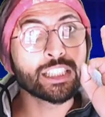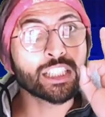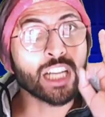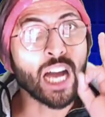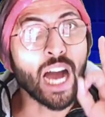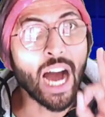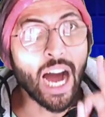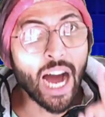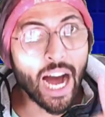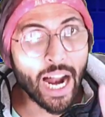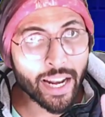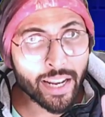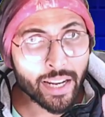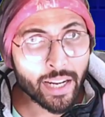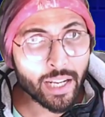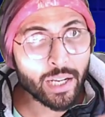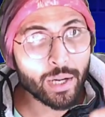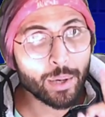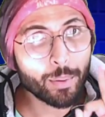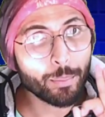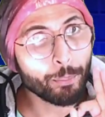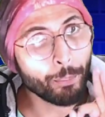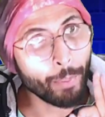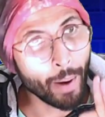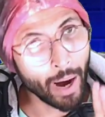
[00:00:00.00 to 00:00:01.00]
চার
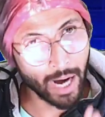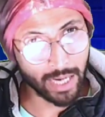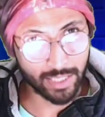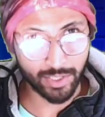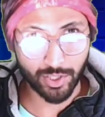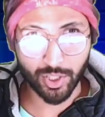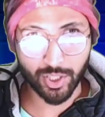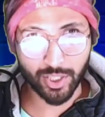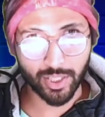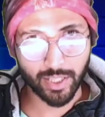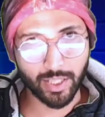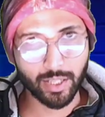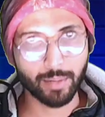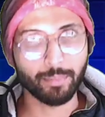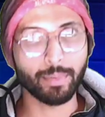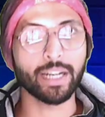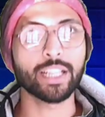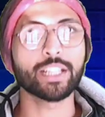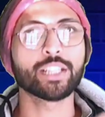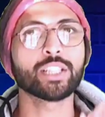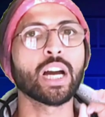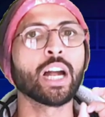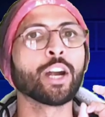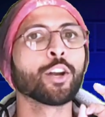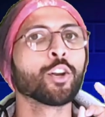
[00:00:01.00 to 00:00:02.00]
পাঁচ
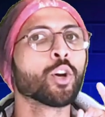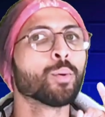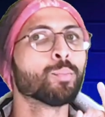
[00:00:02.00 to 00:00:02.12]
মানে চার